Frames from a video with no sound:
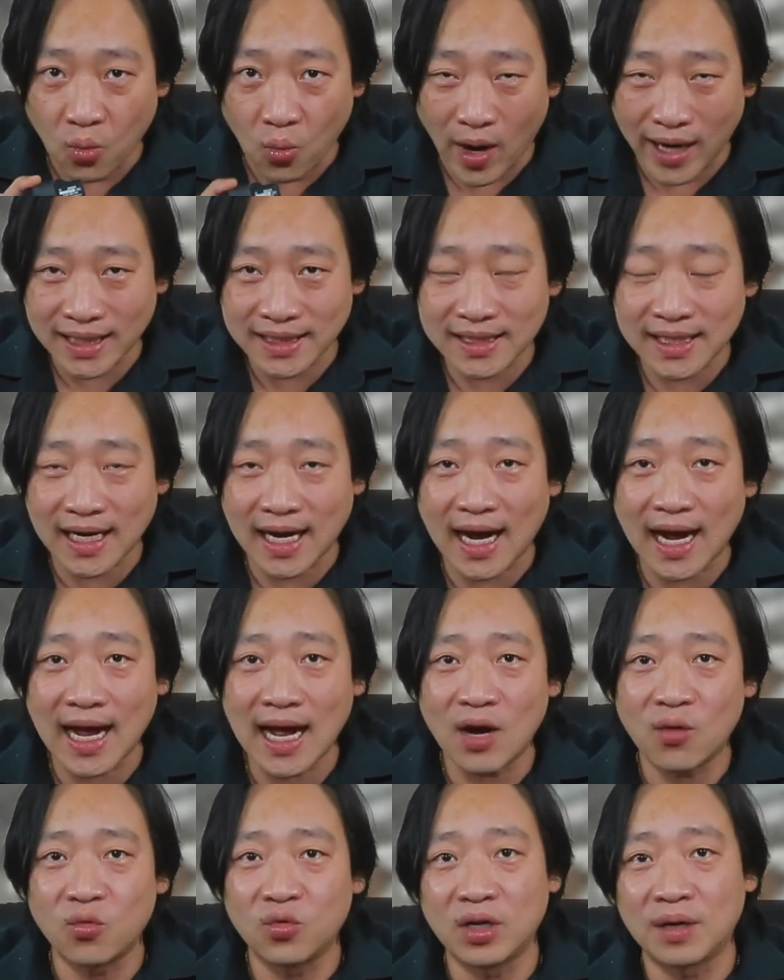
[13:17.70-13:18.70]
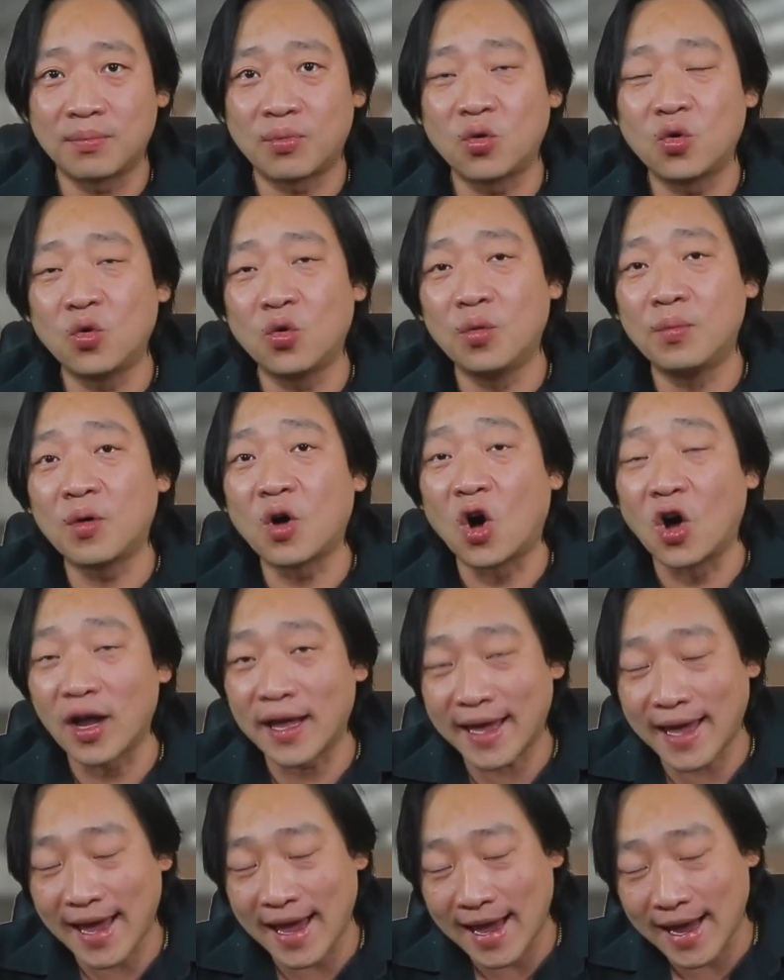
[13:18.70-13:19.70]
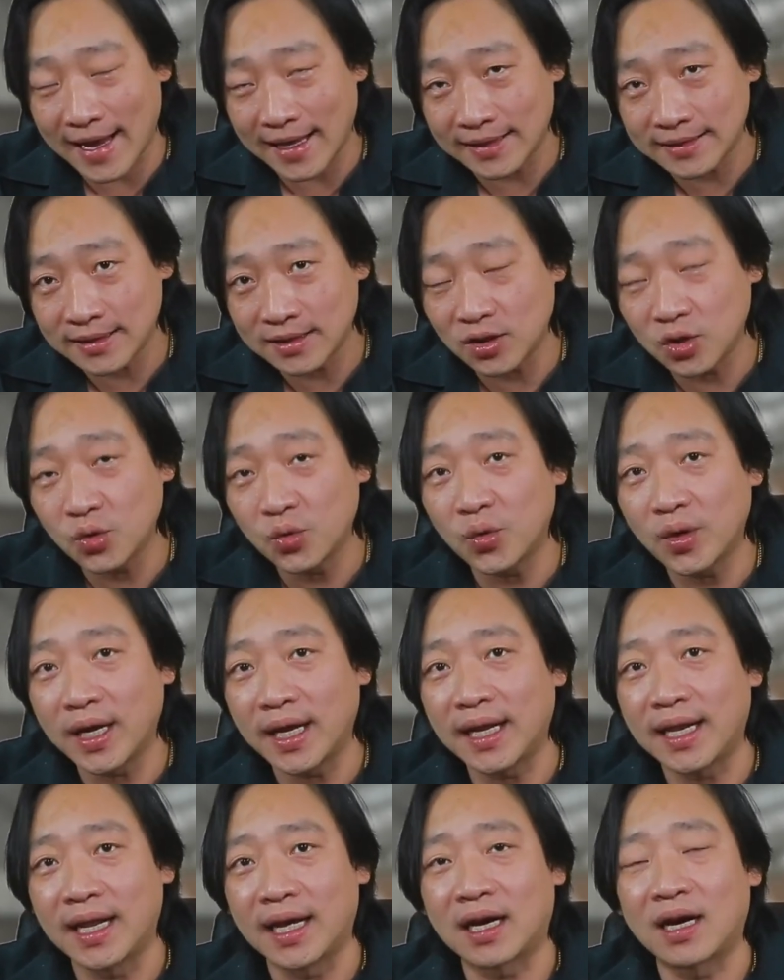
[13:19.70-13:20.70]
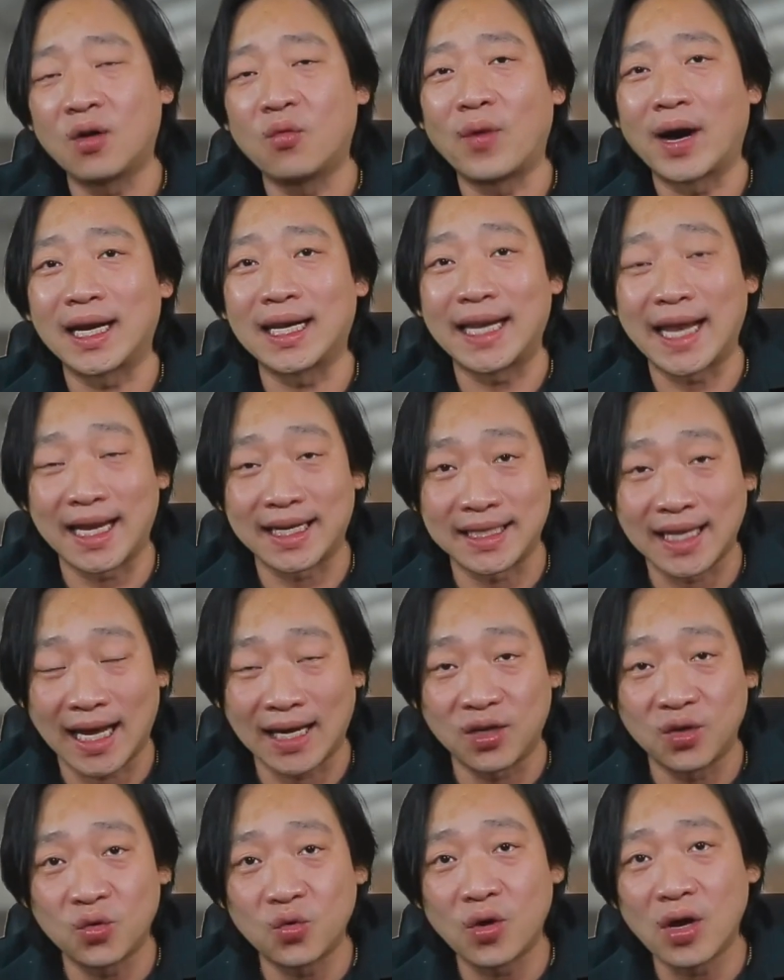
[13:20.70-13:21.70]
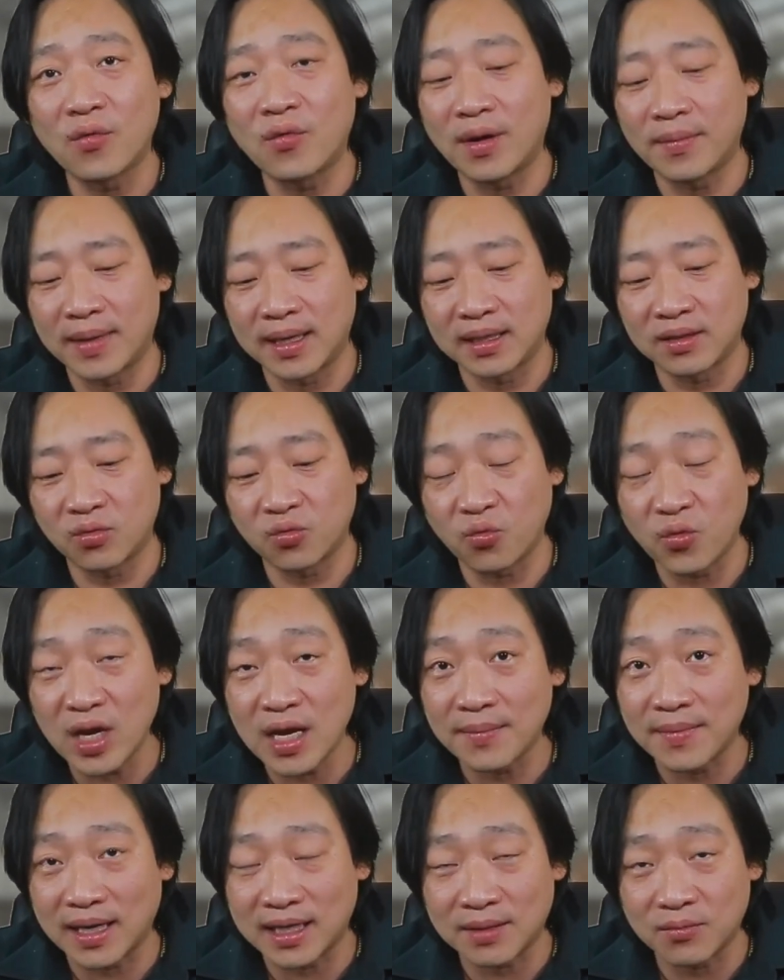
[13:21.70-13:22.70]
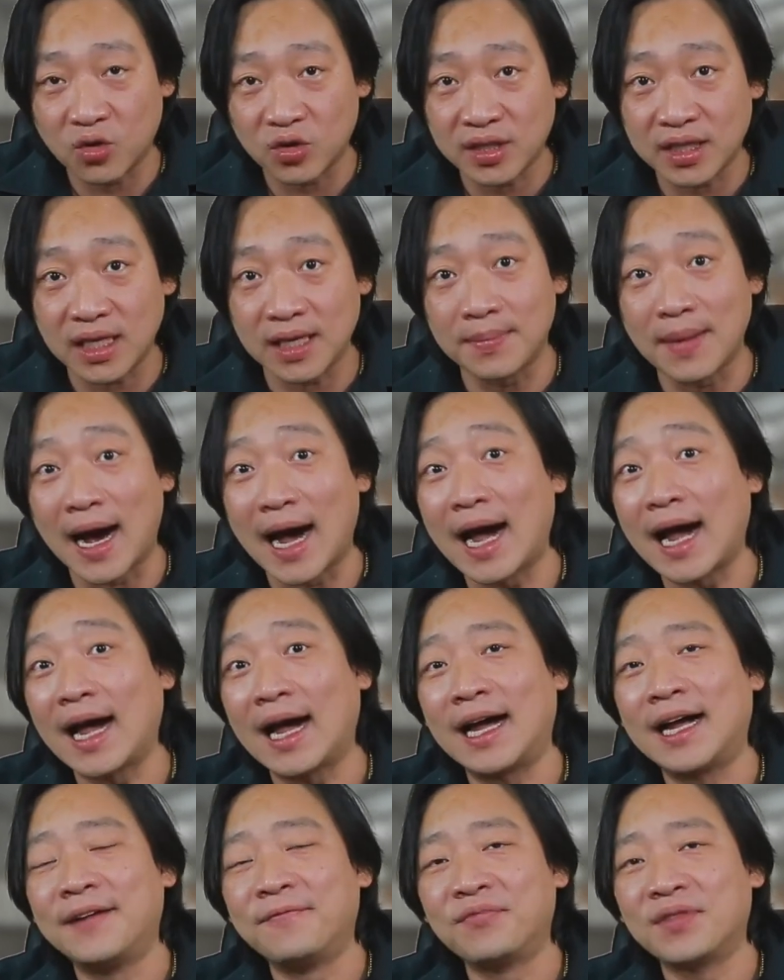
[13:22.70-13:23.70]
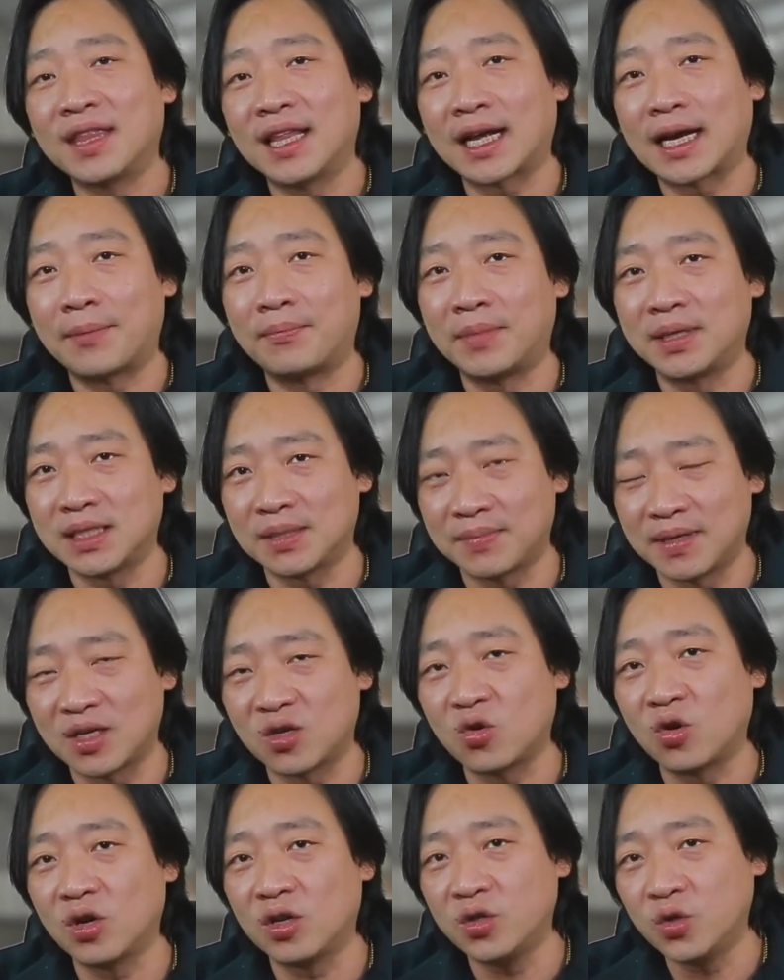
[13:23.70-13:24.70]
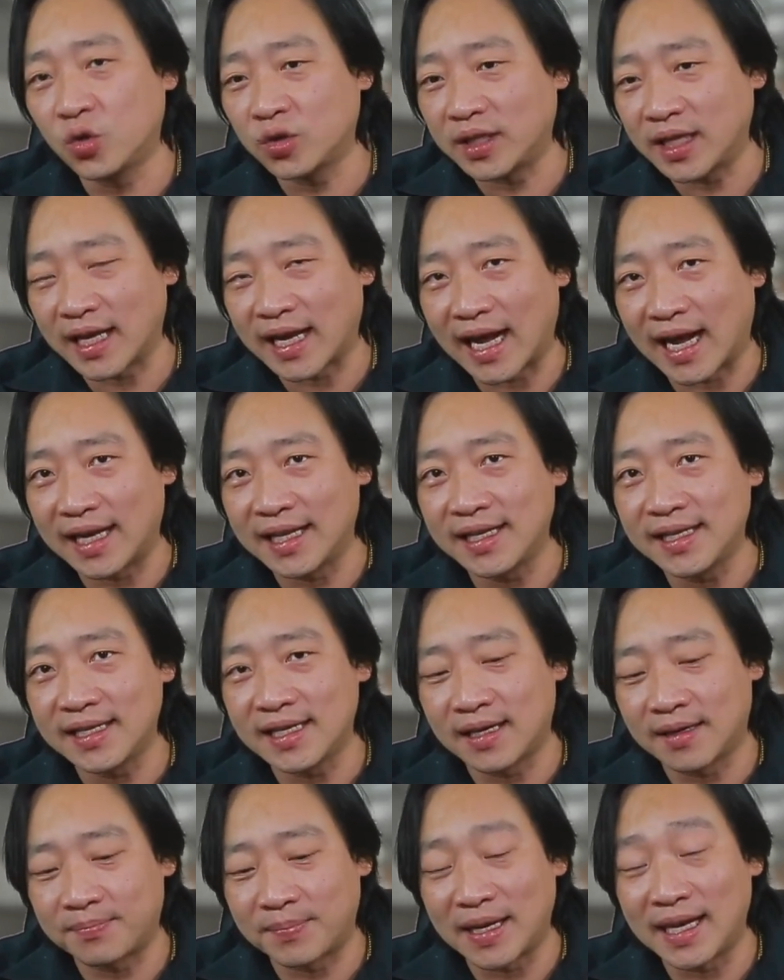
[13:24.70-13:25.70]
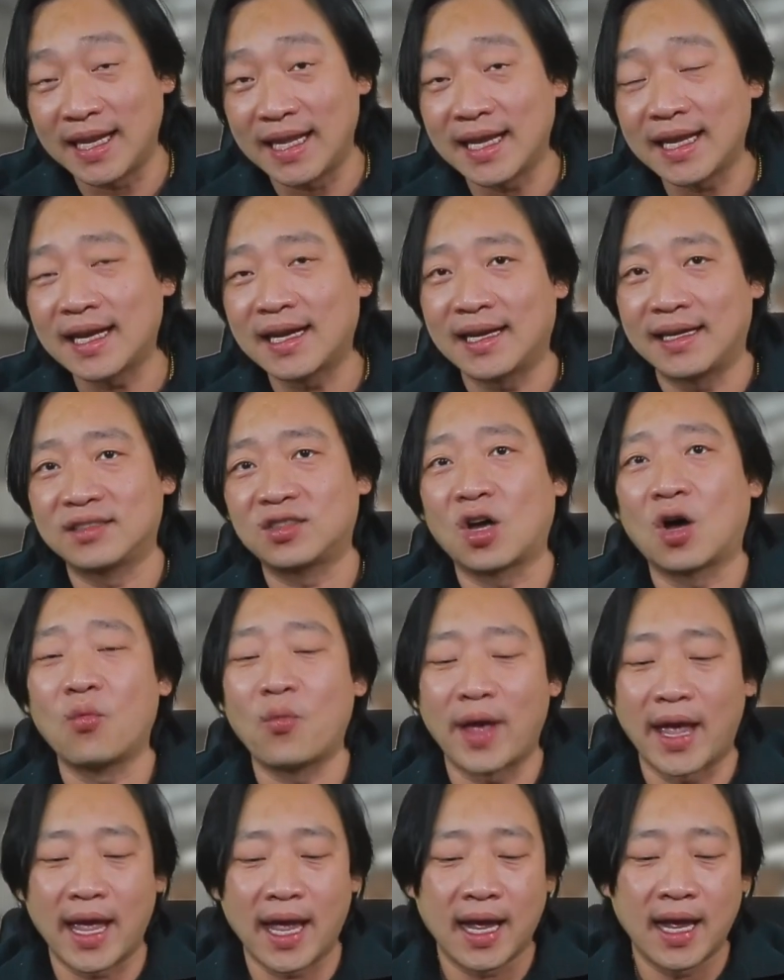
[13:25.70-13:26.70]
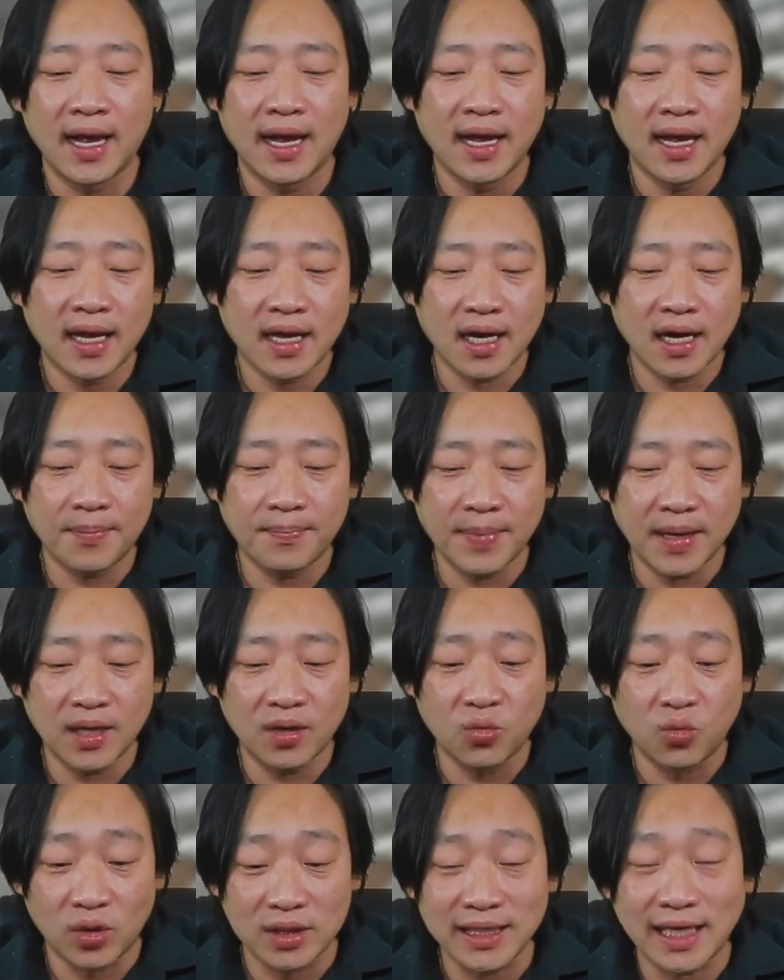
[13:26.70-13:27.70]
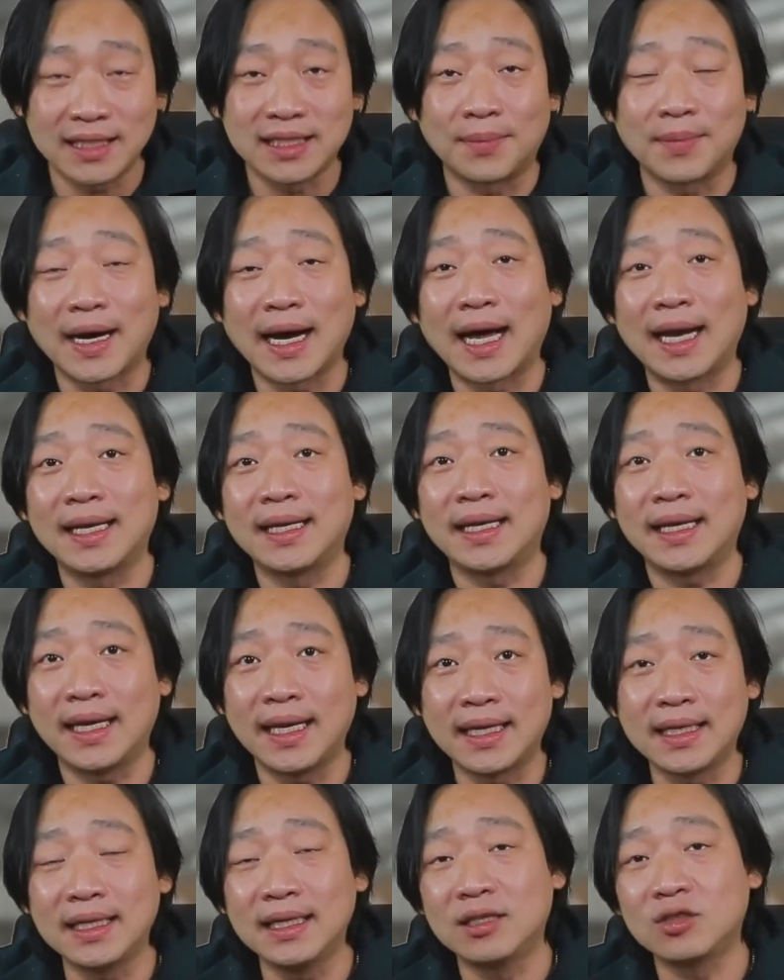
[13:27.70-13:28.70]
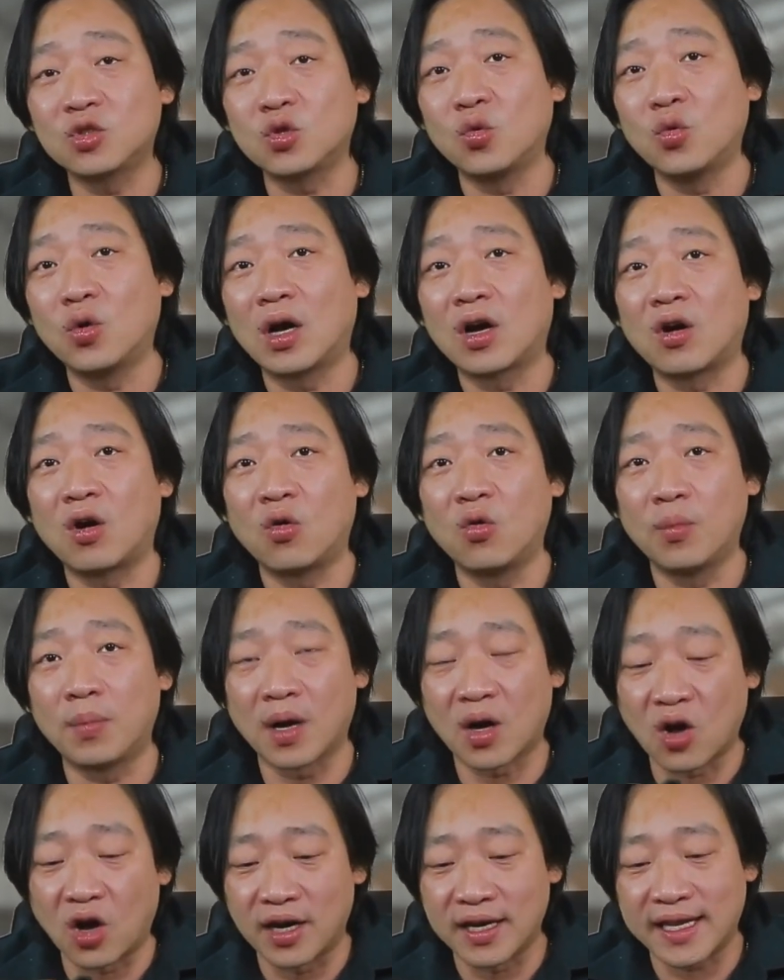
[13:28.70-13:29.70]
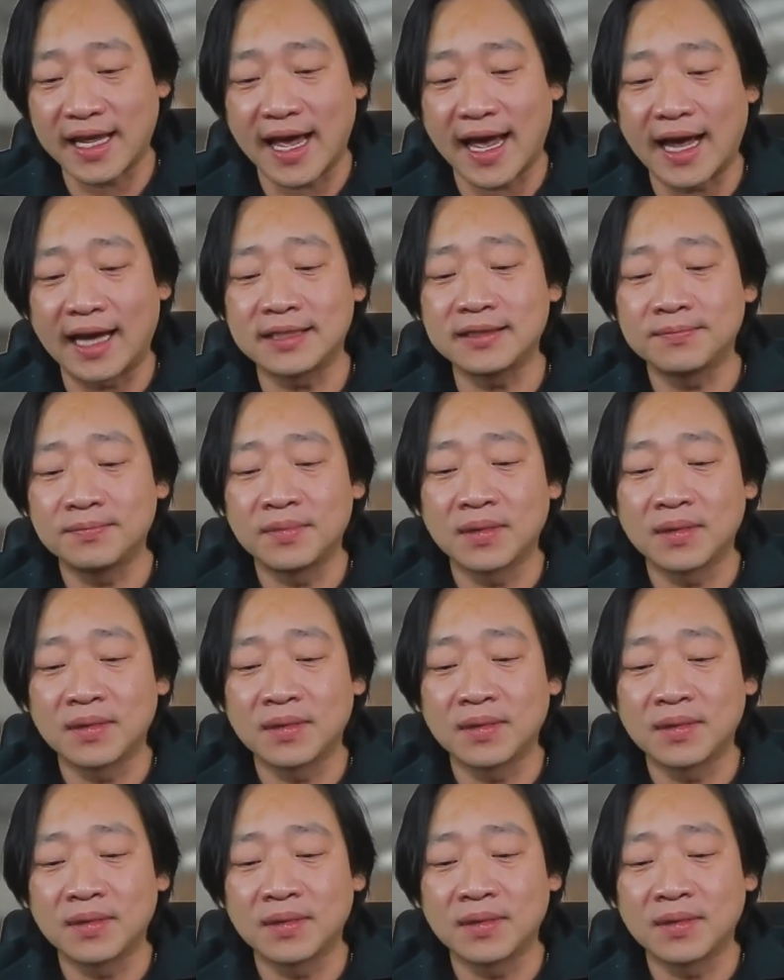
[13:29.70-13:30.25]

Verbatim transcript: วัดค่าอุณหภูมิของแก๊สด้วยแล้วก็วัดแรงดันด้วยว่ามันวิ่งมาทั้งหมดกี่บาร์นะครับมันจะเป็นกลยุทธ์ในการที่จะไปลิงก์กันในซอฟต์แวร์ ก็เป็นหัวใจสำคัญอีกหนึ่งตัวของอุปกรณ์แก๊ส